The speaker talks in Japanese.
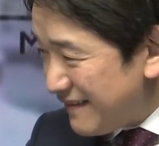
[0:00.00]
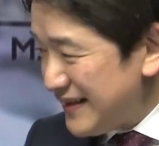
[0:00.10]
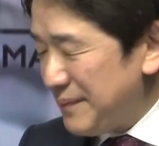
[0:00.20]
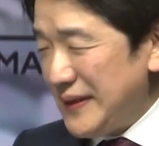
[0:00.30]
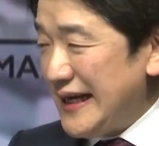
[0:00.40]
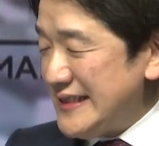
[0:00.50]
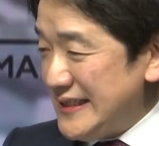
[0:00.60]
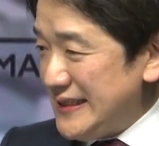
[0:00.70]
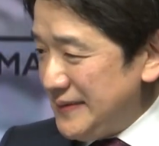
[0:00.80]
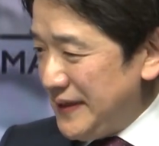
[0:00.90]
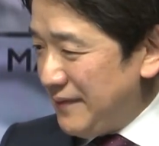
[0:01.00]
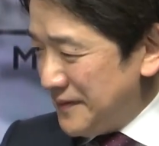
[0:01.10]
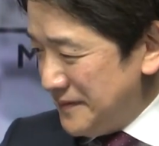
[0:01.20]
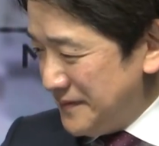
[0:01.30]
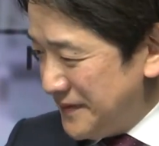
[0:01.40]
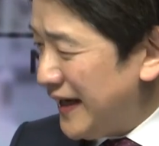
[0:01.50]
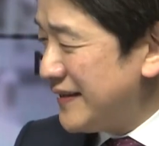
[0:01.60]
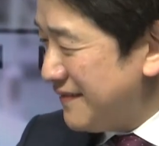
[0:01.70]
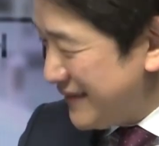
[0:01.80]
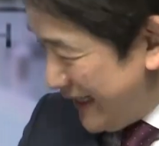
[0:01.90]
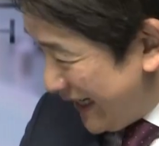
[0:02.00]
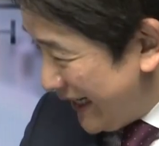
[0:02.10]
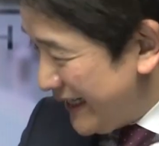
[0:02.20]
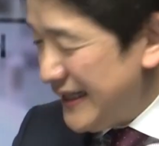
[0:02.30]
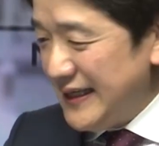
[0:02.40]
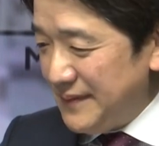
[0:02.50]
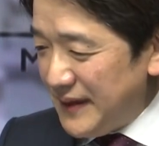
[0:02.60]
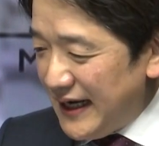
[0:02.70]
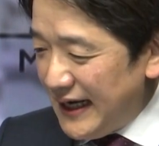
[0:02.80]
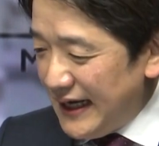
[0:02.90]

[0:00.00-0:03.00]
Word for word: やっぱ体制整備はほとんど不可能で、ええ、やっぱ、